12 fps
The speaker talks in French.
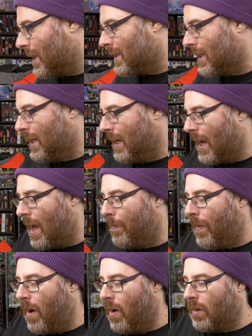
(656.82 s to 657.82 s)
à dire à
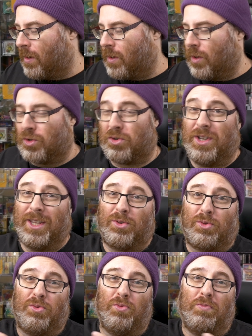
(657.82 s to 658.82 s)
part que je suis déçu.